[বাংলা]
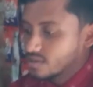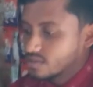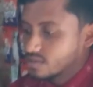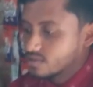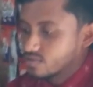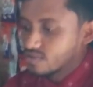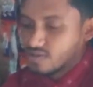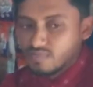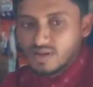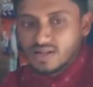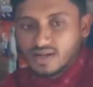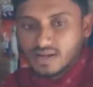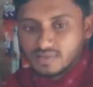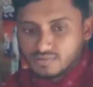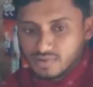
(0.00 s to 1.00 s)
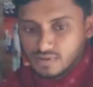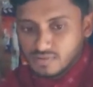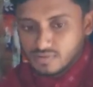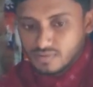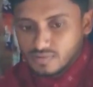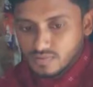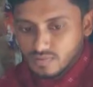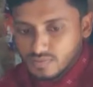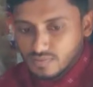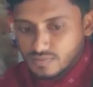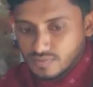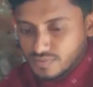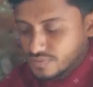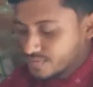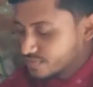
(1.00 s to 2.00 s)
ধরেন আপনার নাম্বারটা একটু তুলে দিন
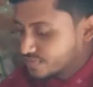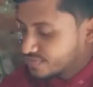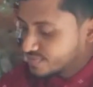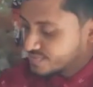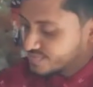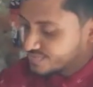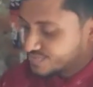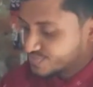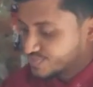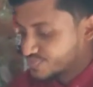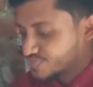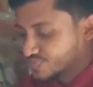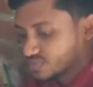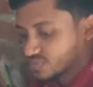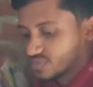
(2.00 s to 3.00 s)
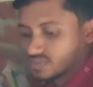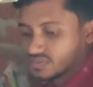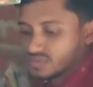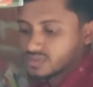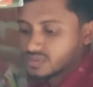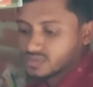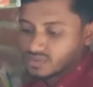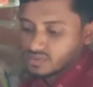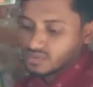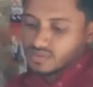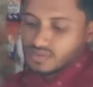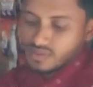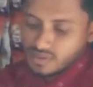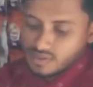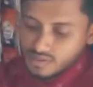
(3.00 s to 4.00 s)
আচ্ছা ভাই তুলতেছি
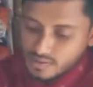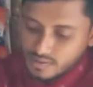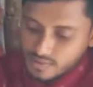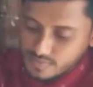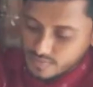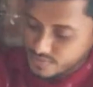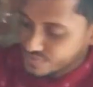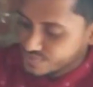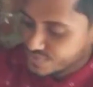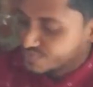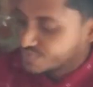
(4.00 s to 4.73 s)
জিরো ওয়ান